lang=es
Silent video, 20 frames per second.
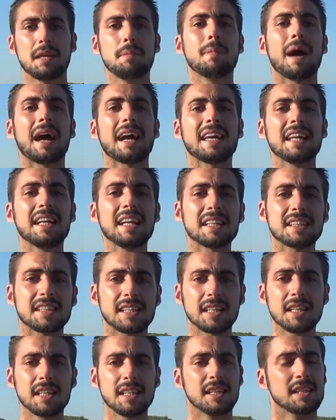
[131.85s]

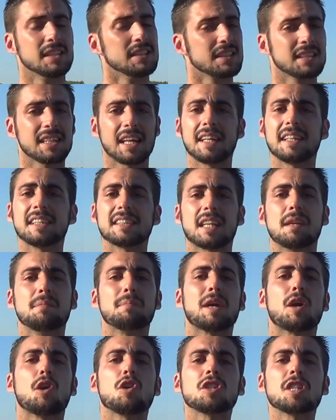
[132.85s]
Imagínate que eres el
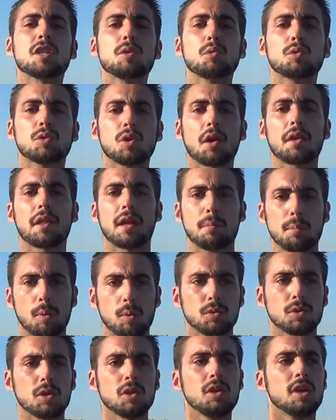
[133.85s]
mejor seductor del
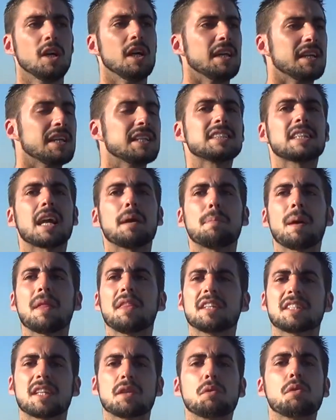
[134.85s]
mundo y eres capaz
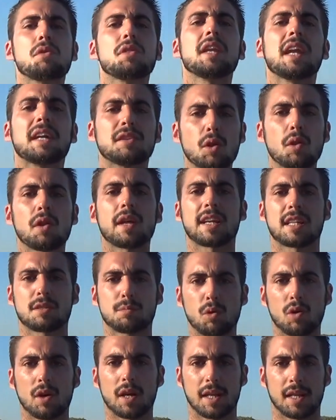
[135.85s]
de seducir a todas
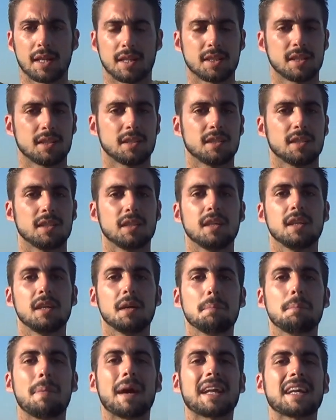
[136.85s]
las mujeres.
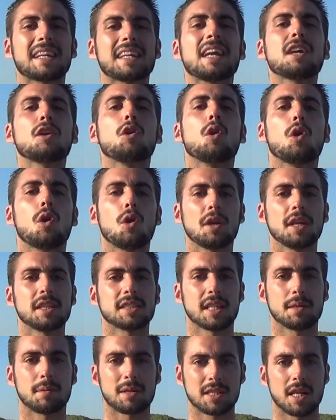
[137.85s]
¿Para qué
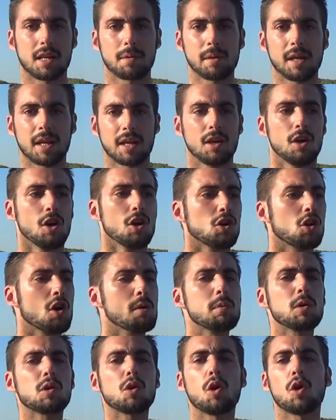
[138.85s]
cojones te va a servir?
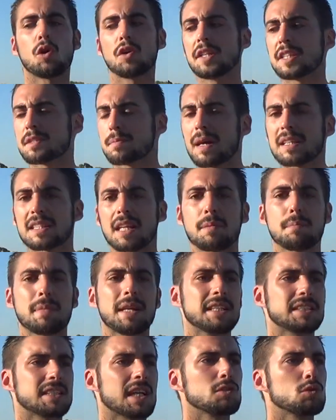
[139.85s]
¿Cómo cojones vas a
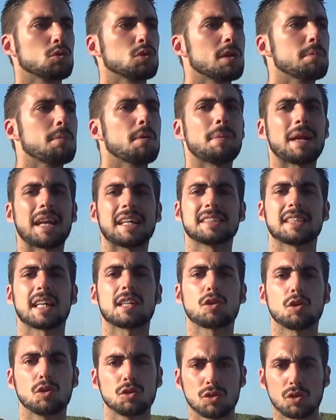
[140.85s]
administrar tu tiempo para
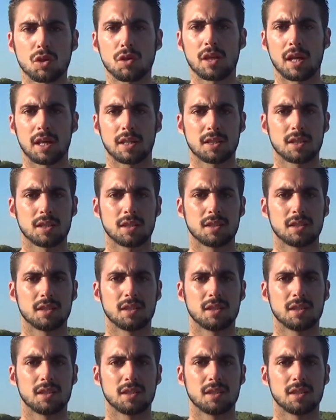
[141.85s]
estar con todas?